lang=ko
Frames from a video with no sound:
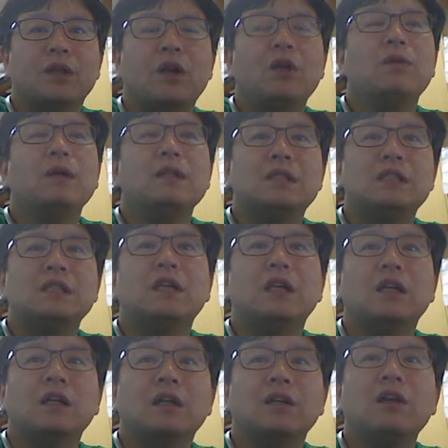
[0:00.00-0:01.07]
혈관
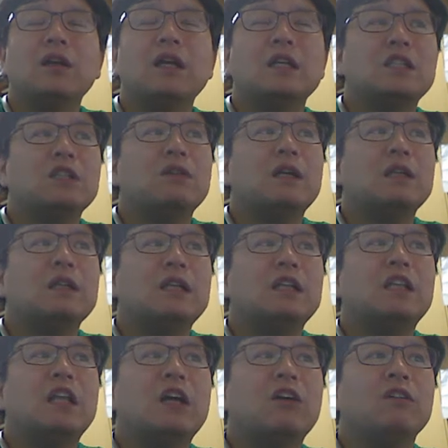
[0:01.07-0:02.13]
질환, 혈액 질환이
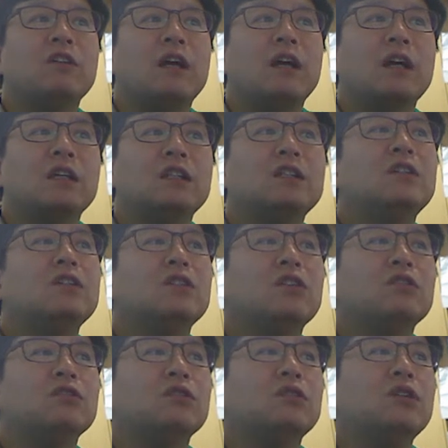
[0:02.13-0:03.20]
있다거나 그런
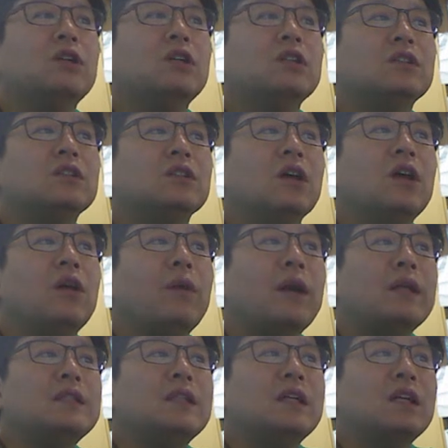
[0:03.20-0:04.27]
경우, 즉
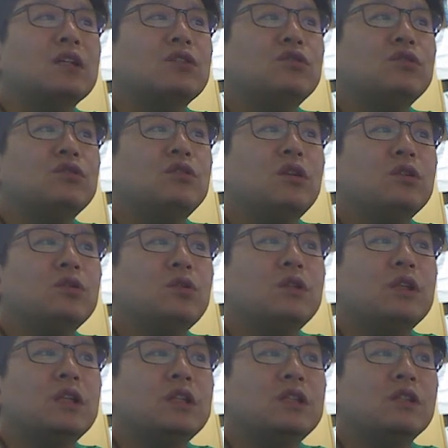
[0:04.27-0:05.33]
환자가 출혈
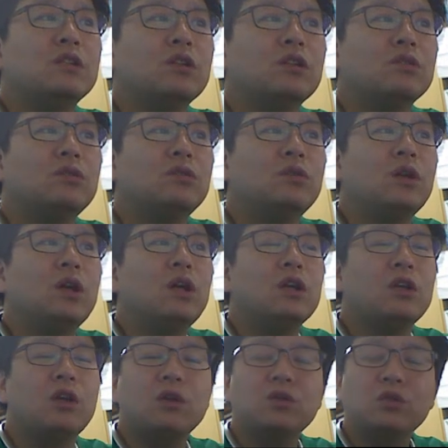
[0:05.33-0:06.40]
소인이 있을 경우
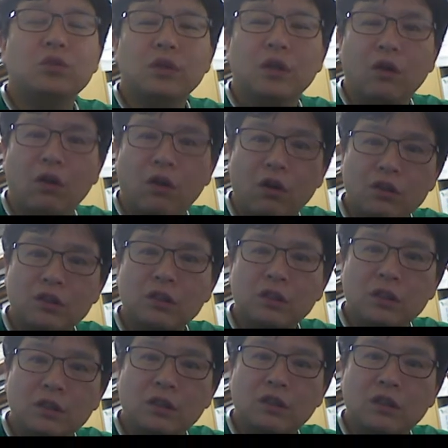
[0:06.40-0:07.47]
혈종이
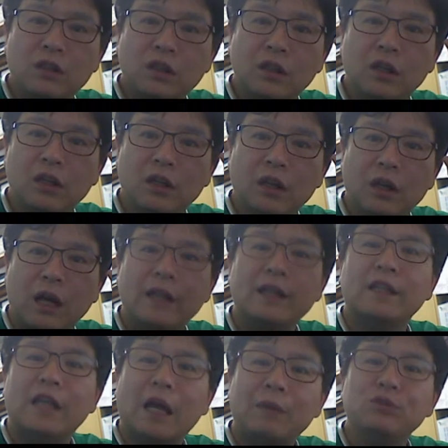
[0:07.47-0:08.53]
커지게
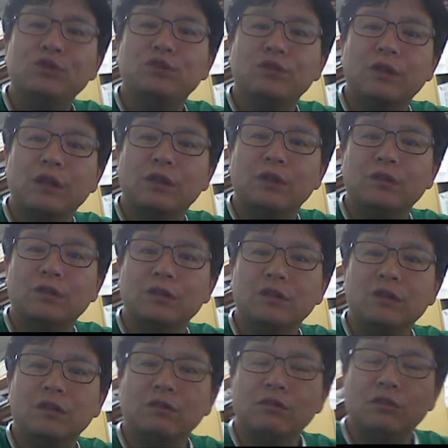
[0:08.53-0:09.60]
안에 남을 수가
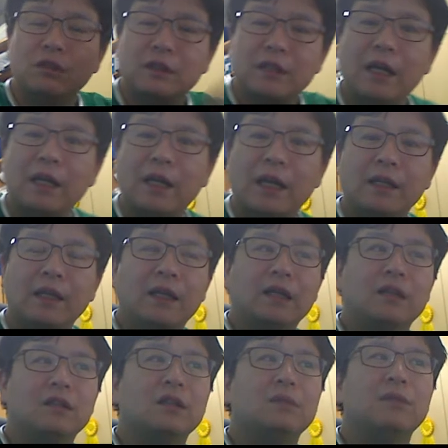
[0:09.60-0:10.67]
있거든요. 우리 살
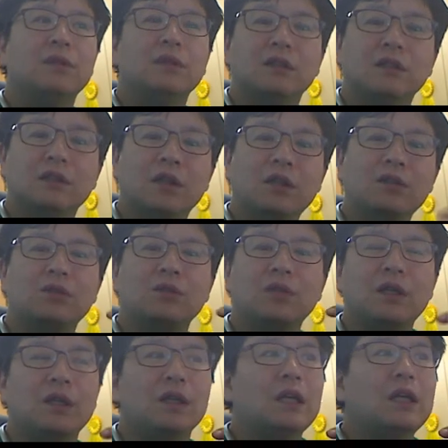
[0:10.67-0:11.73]
안에. 그러면 그
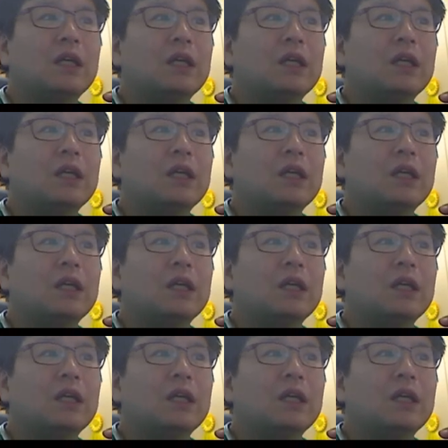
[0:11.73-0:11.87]
혈종이